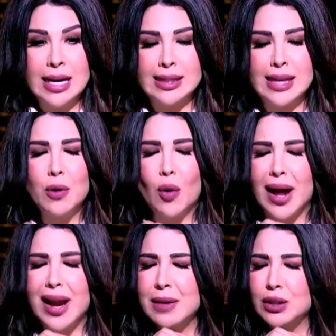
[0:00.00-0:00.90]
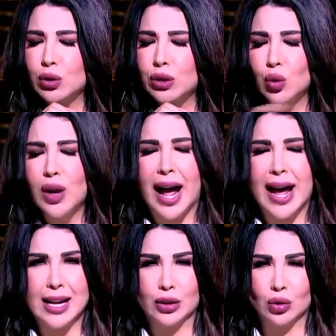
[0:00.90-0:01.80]
ساب له علامة سودة طول
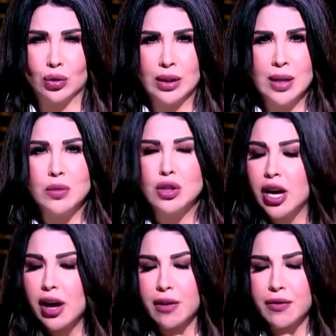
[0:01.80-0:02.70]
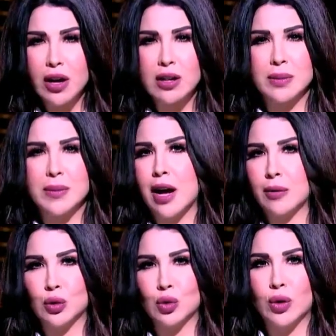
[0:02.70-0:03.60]
حياته مش هيعرف يخلص منها
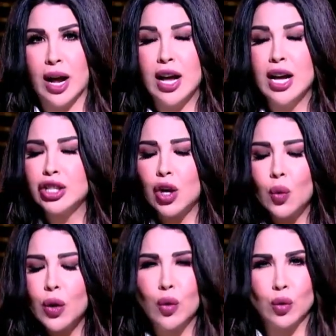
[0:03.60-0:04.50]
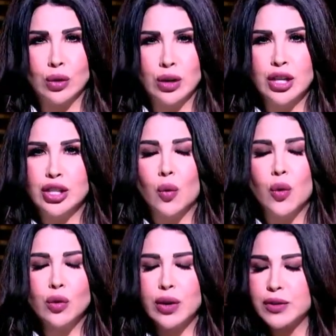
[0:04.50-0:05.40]
بسهولة شوهه شوه
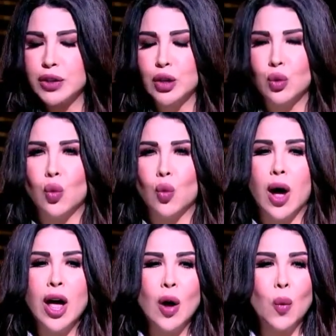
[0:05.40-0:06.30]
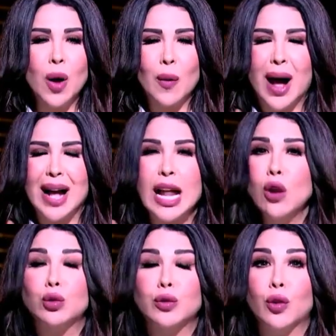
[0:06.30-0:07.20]
له نفسيته وقتل
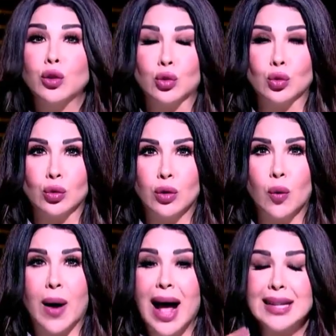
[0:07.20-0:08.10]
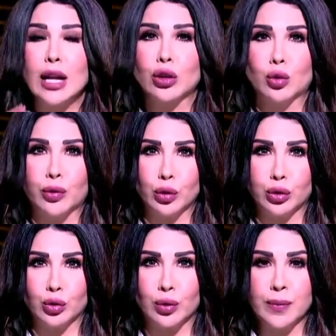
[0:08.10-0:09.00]
له طفولته هو قتل طفولته